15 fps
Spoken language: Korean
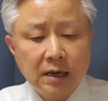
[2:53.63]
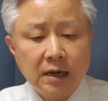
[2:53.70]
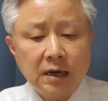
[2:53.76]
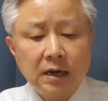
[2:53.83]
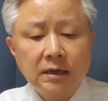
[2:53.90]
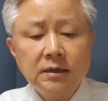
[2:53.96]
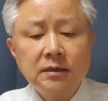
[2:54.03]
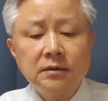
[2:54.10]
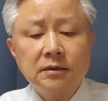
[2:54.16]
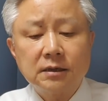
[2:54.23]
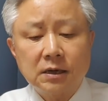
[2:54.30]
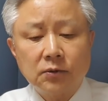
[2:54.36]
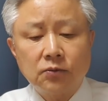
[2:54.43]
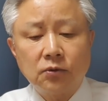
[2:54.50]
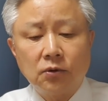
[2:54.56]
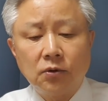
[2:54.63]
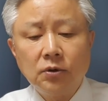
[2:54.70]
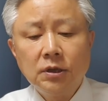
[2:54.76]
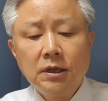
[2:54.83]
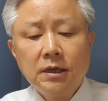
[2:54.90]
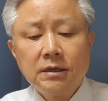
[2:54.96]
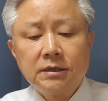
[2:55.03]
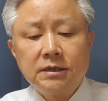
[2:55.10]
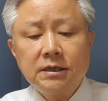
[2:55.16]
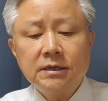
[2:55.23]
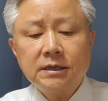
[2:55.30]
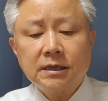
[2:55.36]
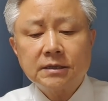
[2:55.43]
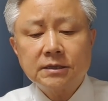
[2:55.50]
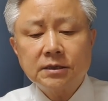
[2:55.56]
아, 이런 것 같고
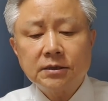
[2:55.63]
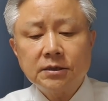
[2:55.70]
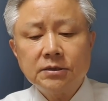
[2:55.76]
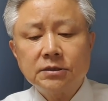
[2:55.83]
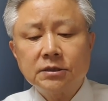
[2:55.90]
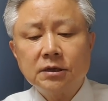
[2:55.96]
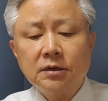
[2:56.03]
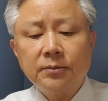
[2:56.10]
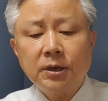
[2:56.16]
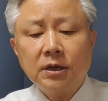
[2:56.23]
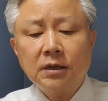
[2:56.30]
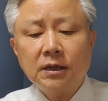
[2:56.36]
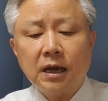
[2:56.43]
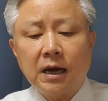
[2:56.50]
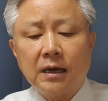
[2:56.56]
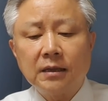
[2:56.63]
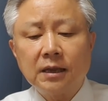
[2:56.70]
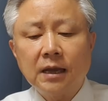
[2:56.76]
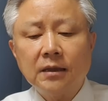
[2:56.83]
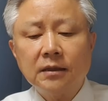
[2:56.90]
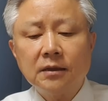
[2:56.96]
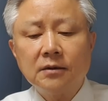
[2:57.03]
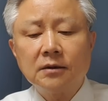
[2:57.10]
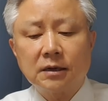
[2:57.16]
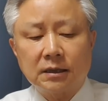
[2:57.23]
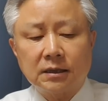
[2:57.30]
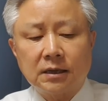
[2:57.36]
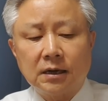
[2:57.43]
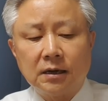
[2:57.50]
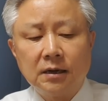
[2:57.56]
이재선은 처음에는 안 했던 것
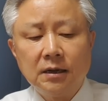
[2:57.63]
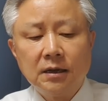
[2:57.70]
같다.